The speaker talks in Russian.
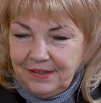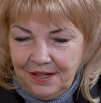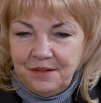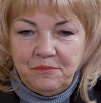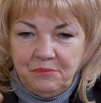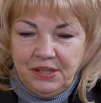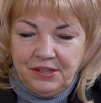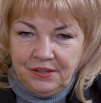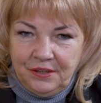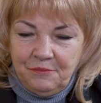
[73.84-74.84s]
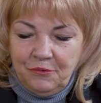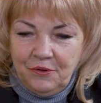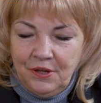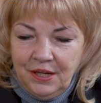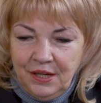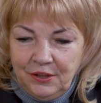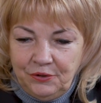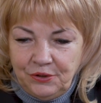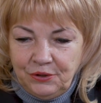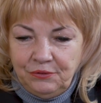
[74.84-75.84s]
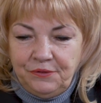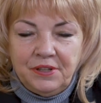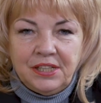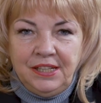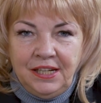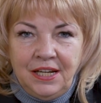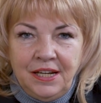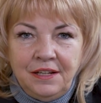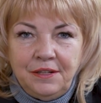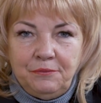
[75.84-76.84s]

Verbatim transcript: Да, быть этому. То есть утвердили,